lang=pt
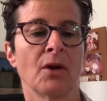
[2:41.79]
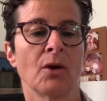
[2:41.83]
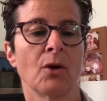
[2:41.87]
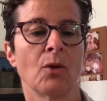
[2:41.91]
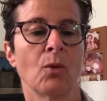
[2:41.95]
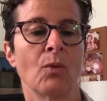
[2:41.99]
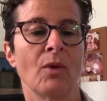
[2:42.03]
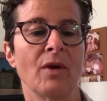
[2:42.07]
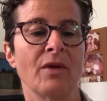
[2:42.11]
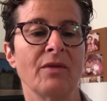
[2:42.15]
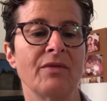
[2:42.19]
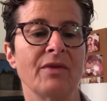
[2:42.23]

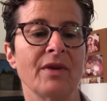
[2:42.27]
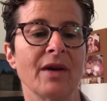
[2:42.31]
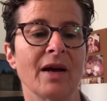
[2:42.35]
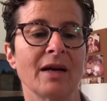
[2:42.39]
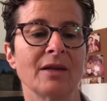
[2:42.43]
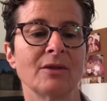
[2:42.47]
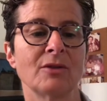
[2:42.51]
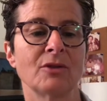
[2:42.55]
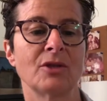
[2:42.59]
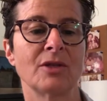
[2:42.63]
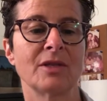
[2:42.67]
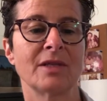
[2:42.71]
o
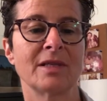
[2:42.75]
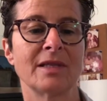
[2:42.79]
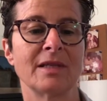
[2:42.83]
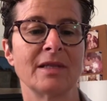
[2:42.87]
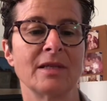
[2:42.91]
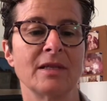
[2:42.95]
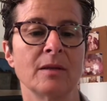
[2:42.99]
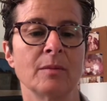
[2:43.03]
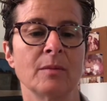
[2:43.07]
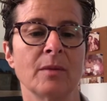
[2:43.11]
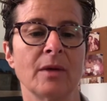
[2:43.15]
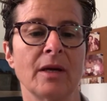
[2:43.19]
enviado de
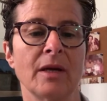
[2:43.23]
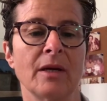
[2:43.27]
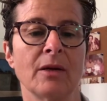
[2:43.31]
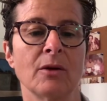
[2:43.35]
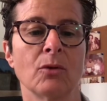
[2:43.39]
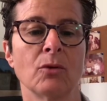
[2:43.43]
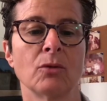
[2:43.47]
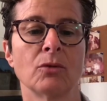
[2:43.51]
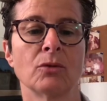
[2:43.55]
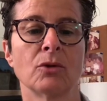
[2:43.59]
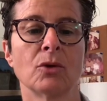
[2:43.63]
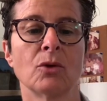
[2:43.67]
cima
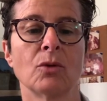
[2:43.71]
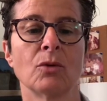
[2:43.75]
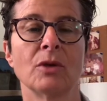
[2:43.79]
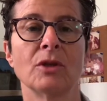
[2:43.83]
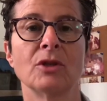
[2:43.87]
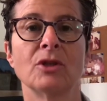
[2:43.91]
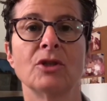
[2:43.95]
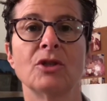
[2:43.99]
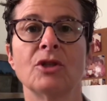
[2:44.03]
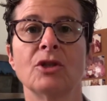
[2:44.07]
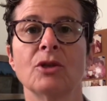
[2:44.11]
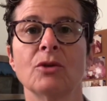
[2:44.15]
encontrou o
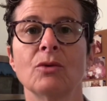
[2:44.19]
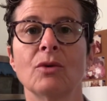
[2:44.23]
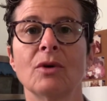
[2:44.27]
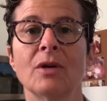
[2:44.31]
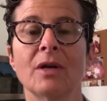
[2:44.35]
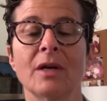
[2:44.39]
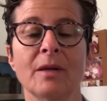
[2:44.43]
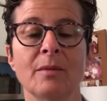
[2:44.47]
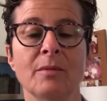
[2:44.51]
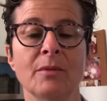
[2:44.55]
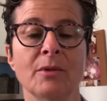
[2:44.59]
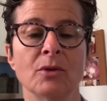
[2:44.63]
antigo
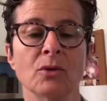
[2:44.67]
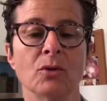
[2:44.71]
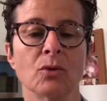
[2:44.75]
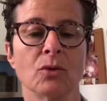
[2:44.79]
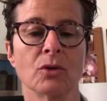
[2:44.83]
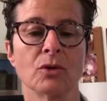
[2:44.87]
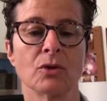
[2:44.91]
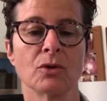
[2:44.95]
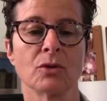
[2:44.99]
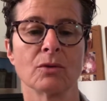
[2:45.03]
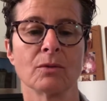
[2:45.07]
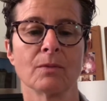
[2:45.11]

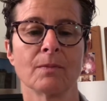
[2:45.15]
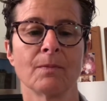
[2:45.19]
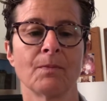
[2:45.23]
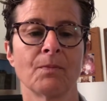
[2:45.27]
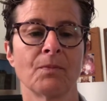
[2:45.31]
criminoso